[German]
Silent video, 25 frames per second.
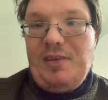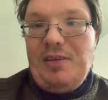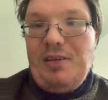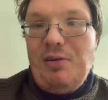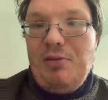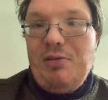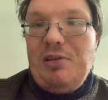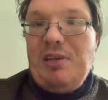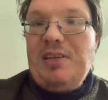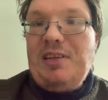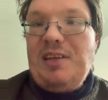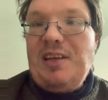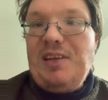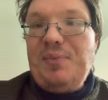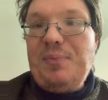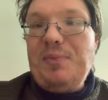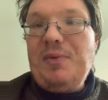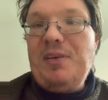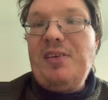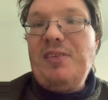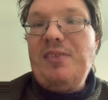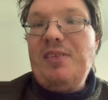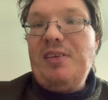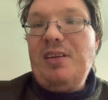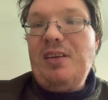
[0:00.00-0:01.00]
Oder dass
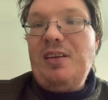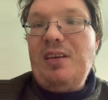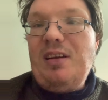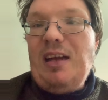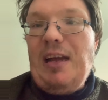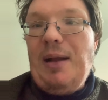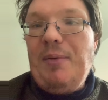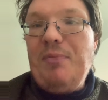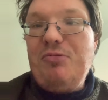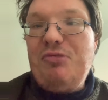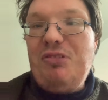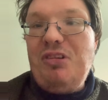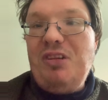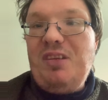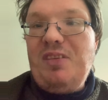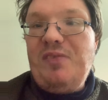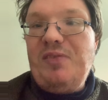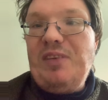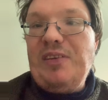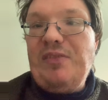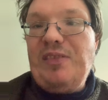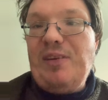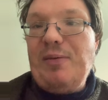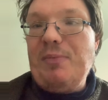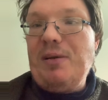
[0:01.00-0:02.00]
man heimgeschickt
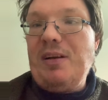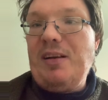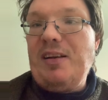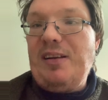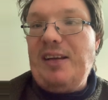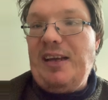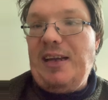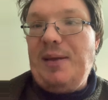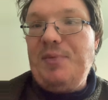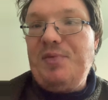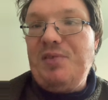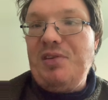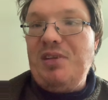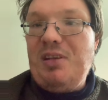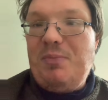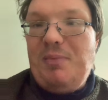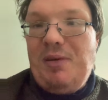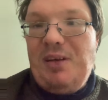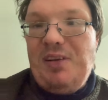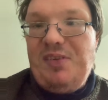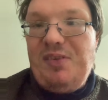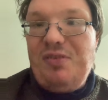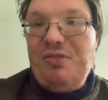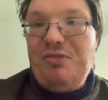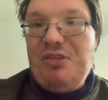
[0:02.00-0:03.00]
wird, wenn man Krebs hat im
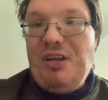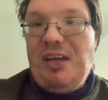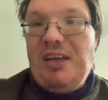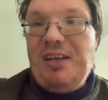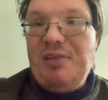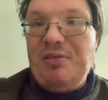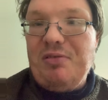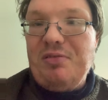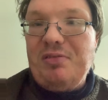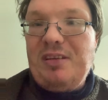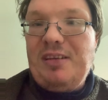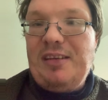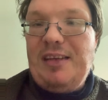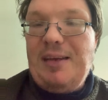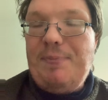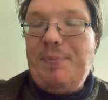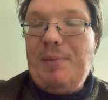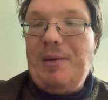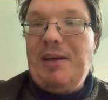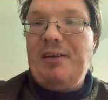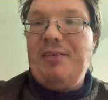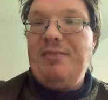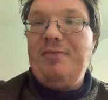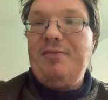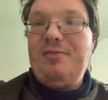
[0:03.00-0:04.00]
ersten Stadion.
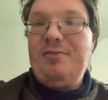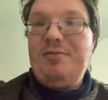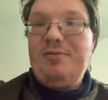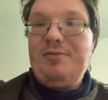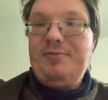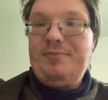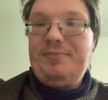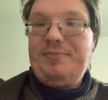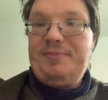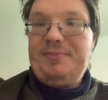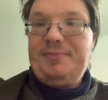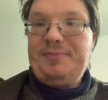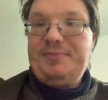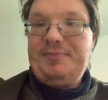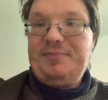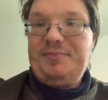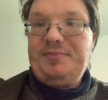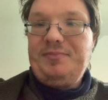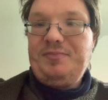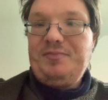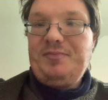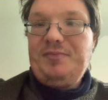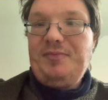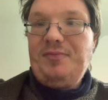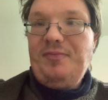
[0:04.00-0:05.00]
Yippie.
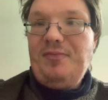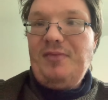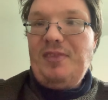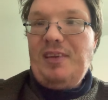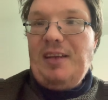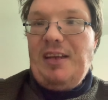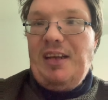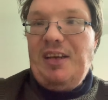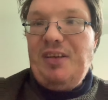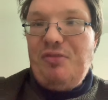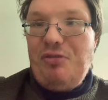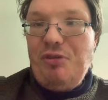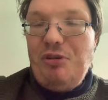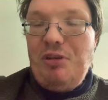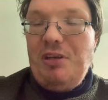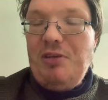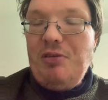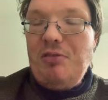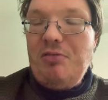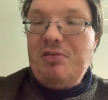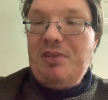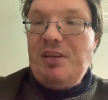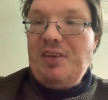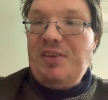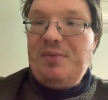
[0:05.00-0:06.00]

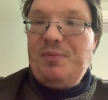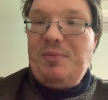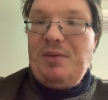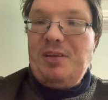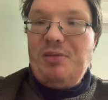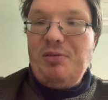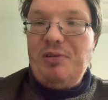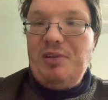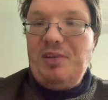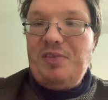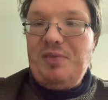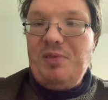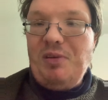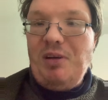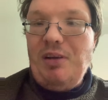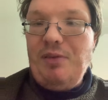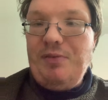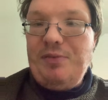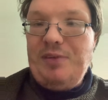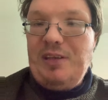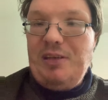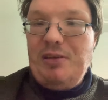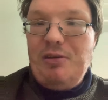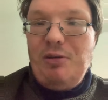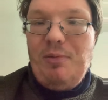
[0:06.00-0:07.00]
Entschuldigung, dass ich mich da jetzt so
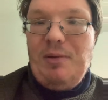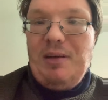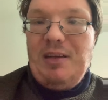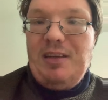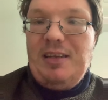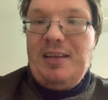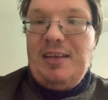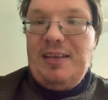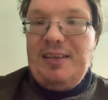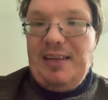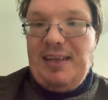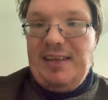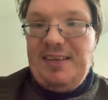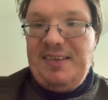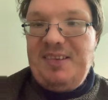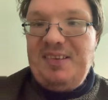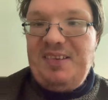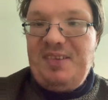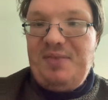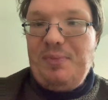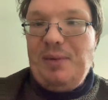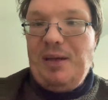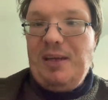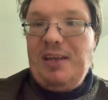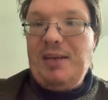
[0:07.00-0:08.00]
aufrege, aber das
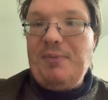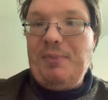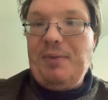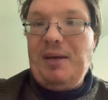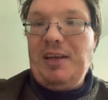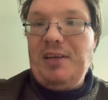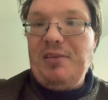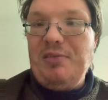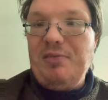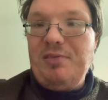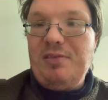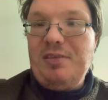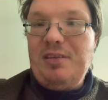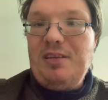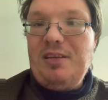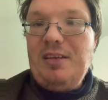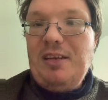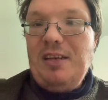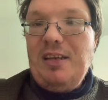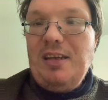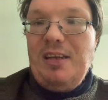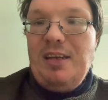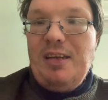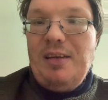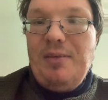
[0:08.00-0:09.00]
ist meine Meinung.
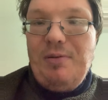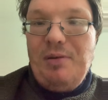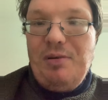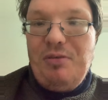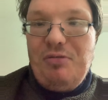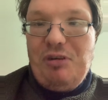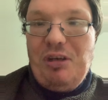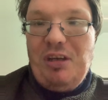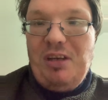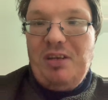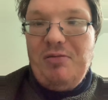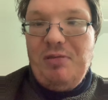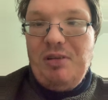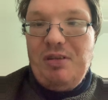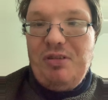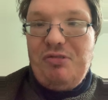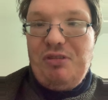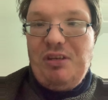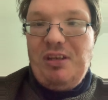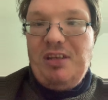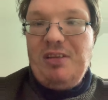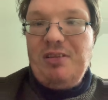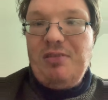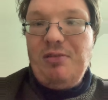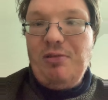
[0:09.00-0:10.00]
Ich wünsche euch nur einen
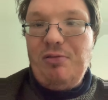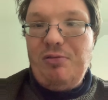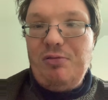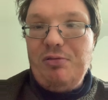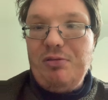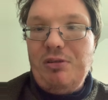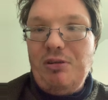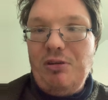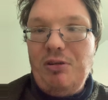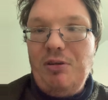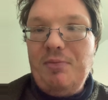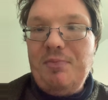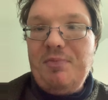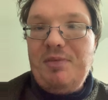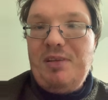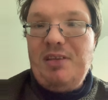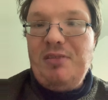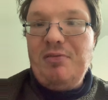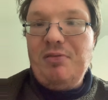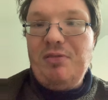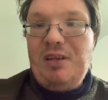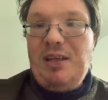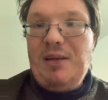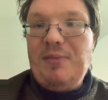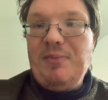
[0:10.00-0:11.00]
schönen Tag oder Abend, je
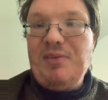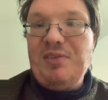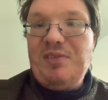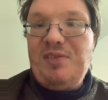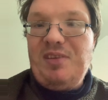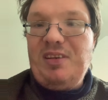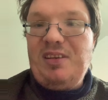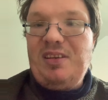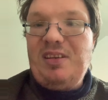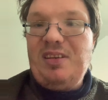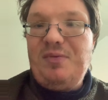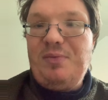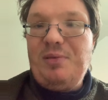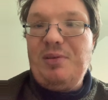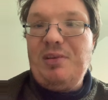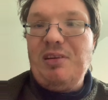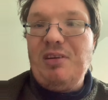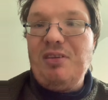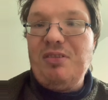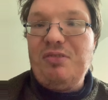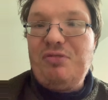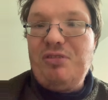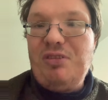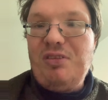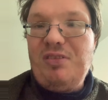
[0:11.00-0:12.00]
nachdem, was euch das Video
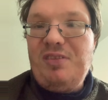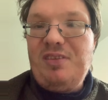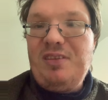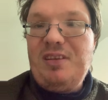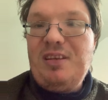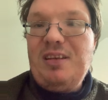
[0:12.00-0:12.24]
anschaut.